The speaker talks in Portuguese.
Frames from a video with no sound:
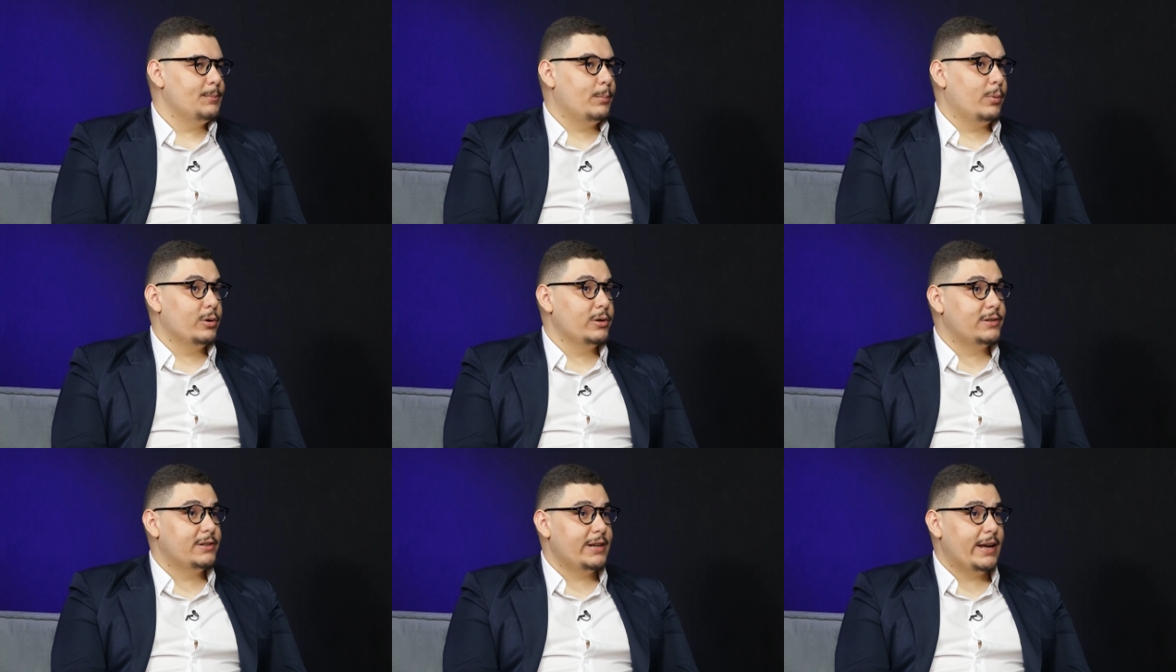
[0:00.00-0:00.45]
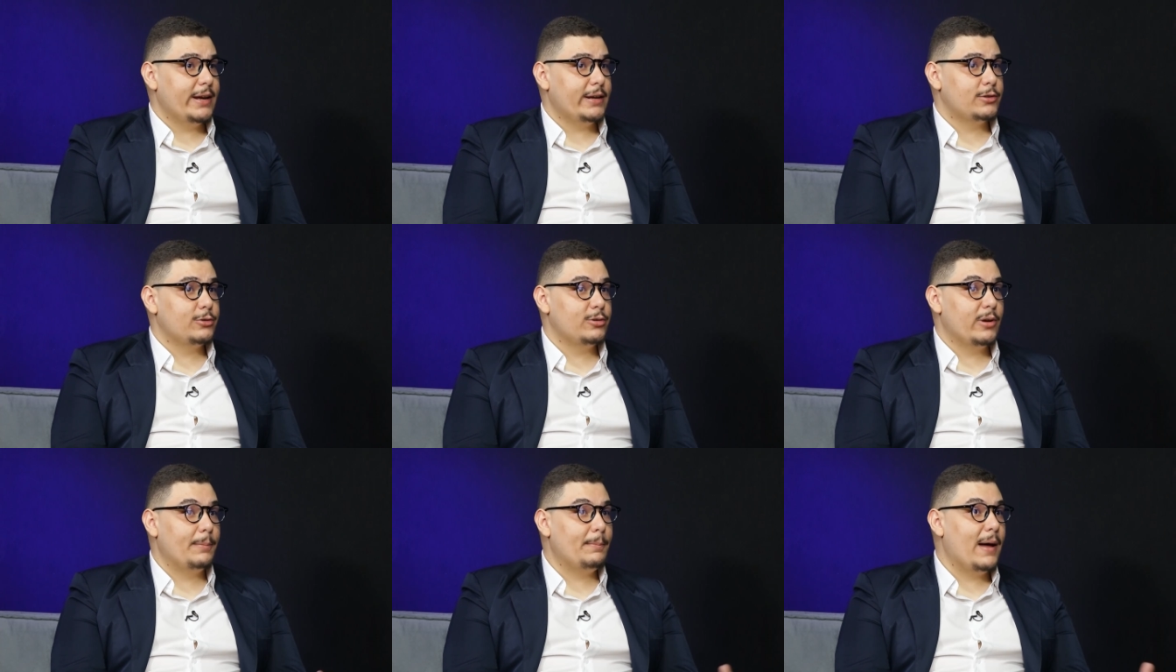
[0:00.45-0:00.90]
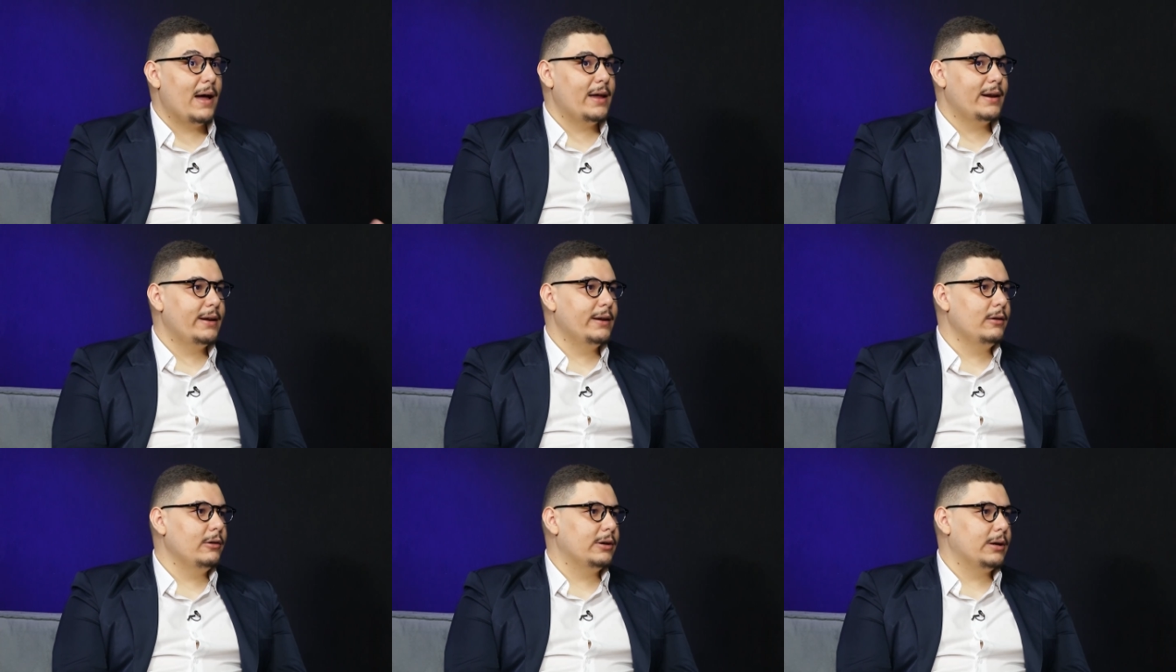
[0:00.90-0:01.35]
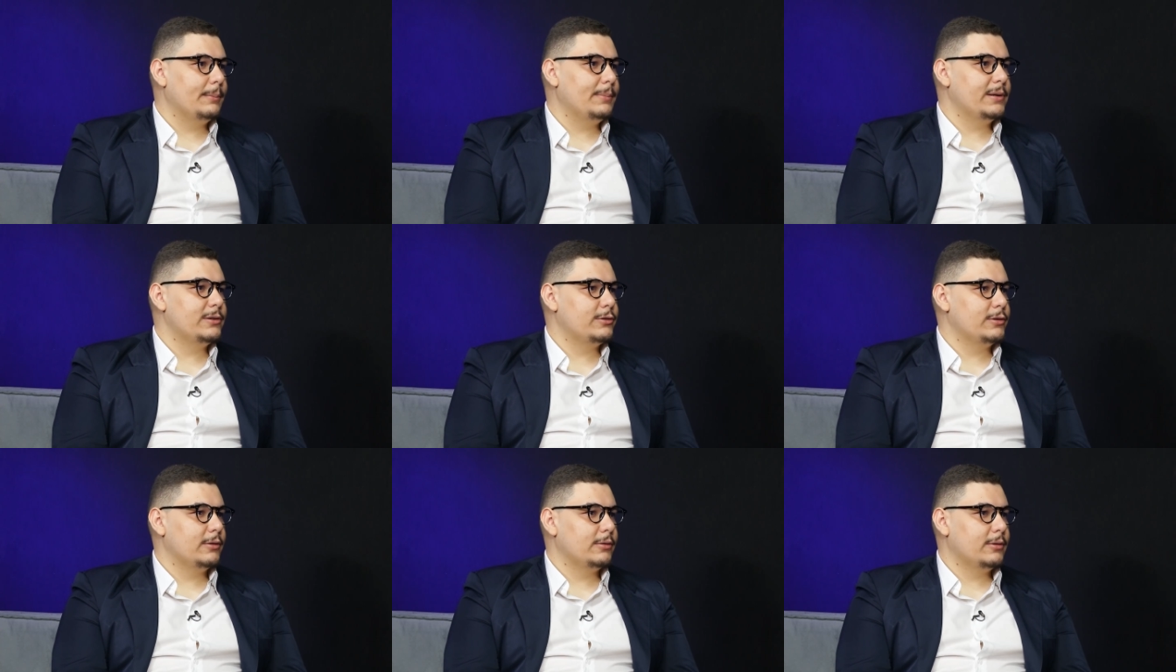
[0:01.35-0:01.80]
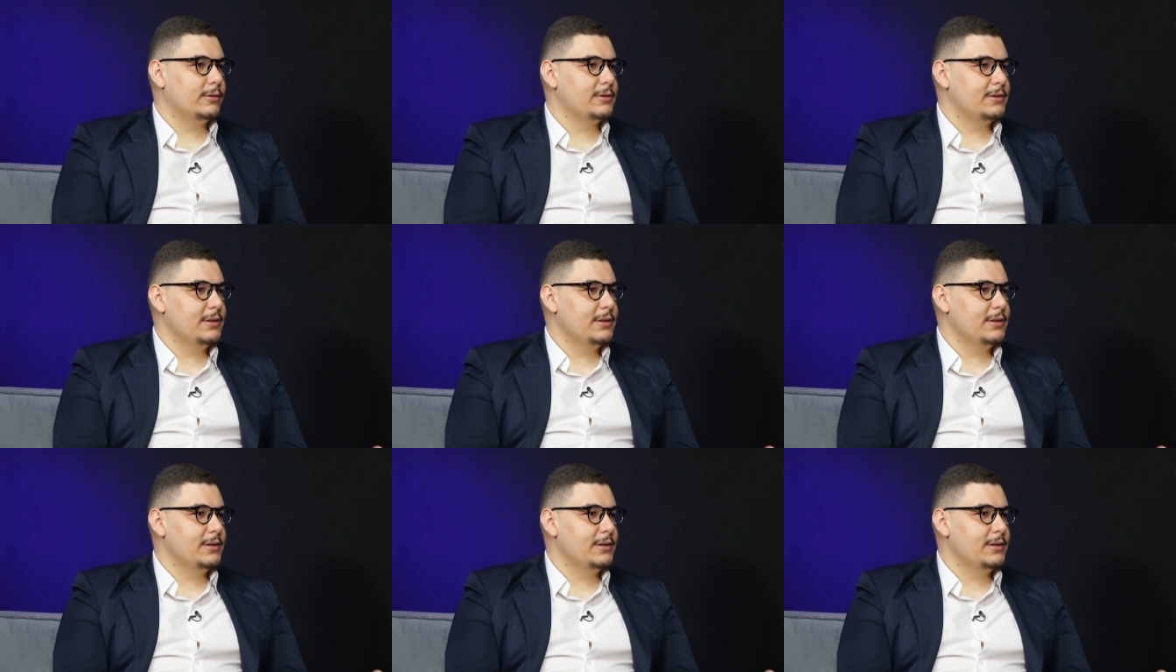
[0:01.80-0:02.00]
por sexo, o aparelho que a pessoa está